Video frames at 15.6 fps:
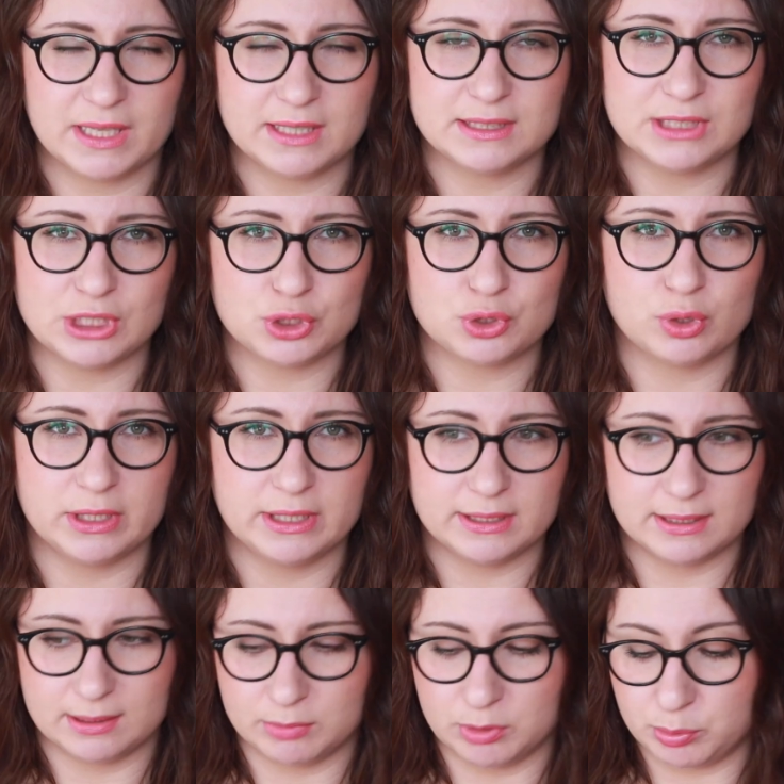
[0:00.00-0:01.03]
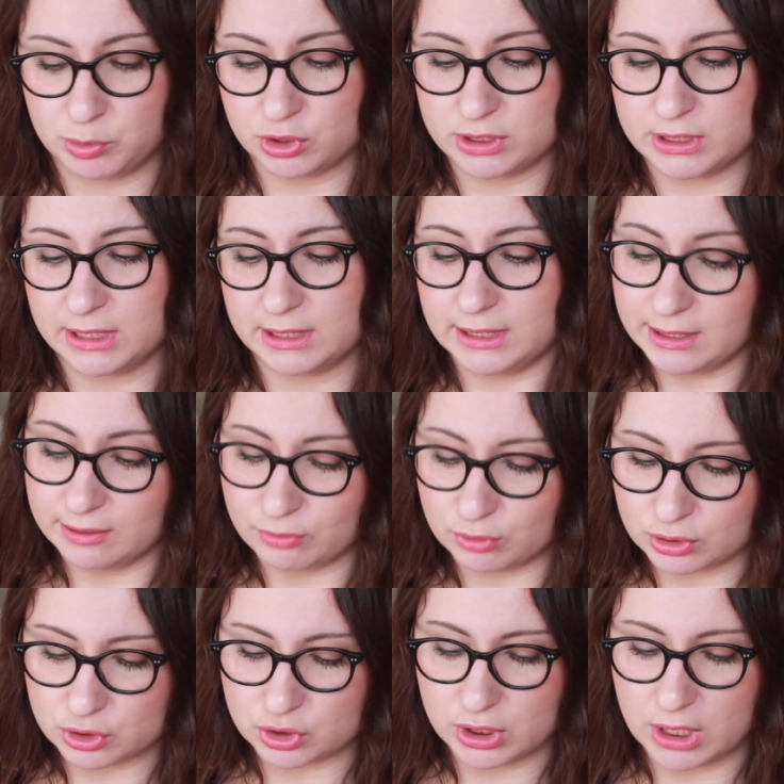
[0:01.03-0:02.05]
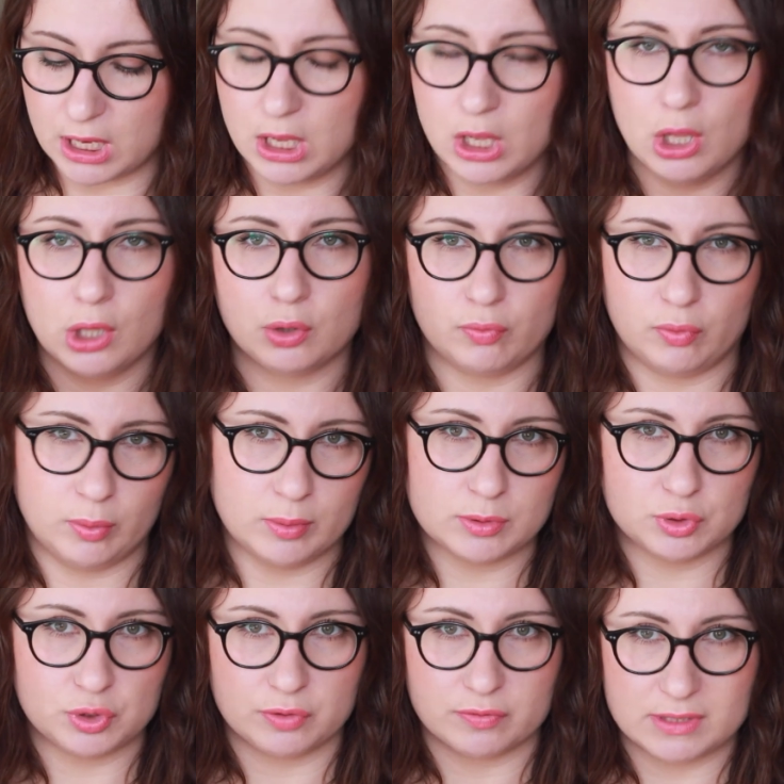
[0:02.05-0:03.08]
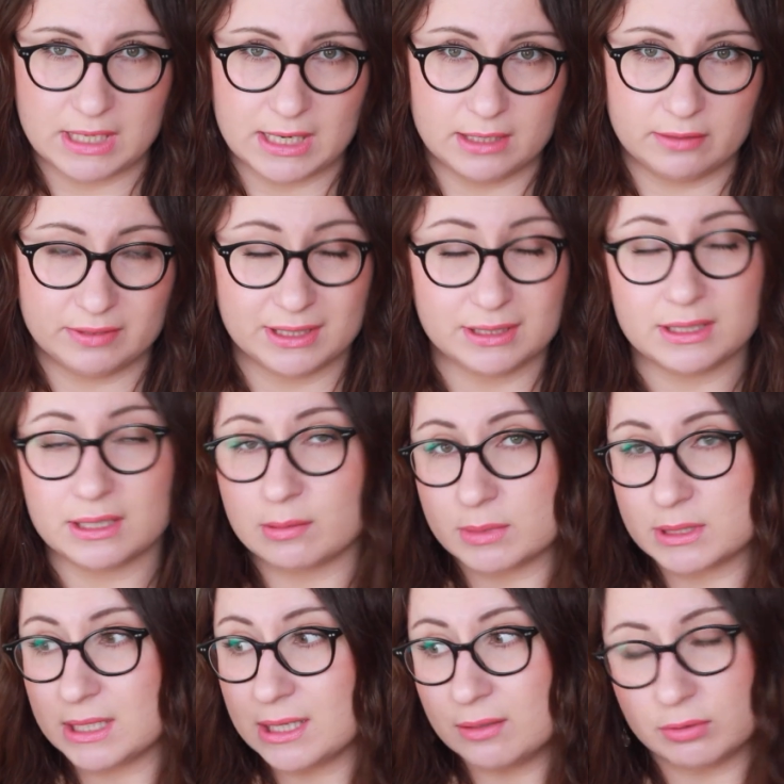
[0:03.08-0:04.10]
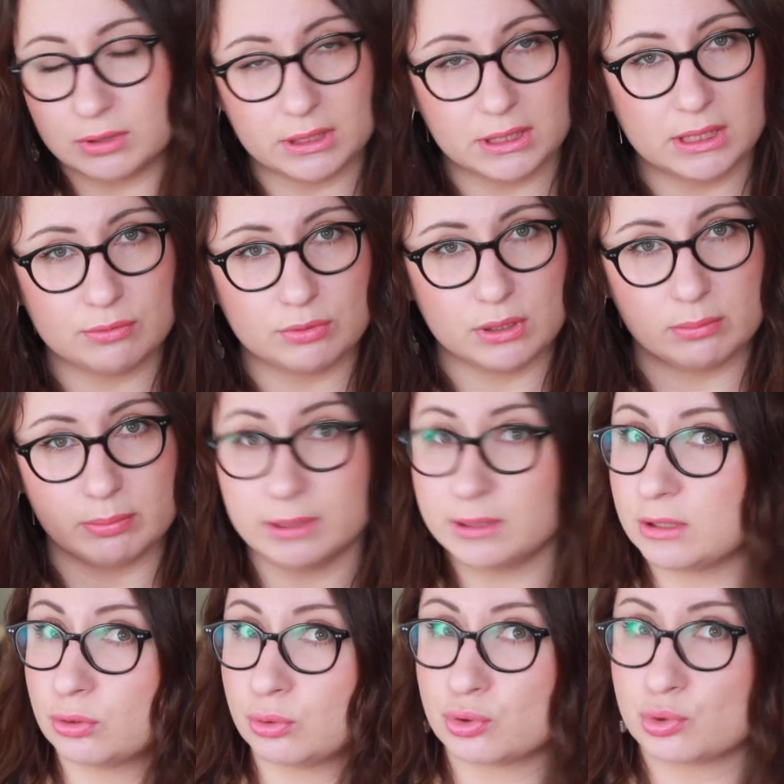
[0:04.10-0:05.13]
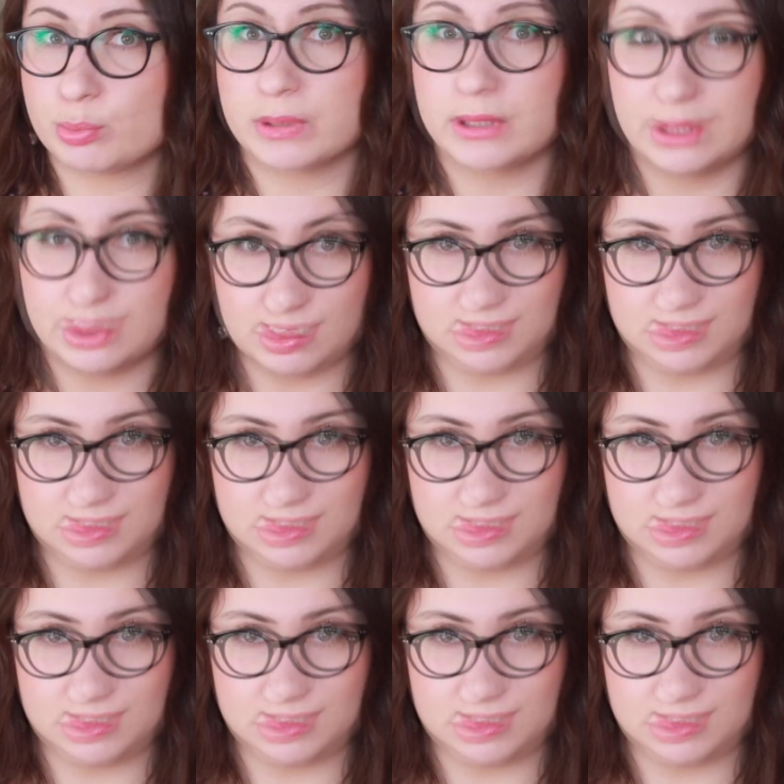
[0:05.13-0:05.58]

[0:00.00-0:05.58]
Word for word: Я надеюсь, что Алина нам напишет, где она его нашла, но в любом случае в Израиле в некоторых местах вот такие вот либаторы тоже продают.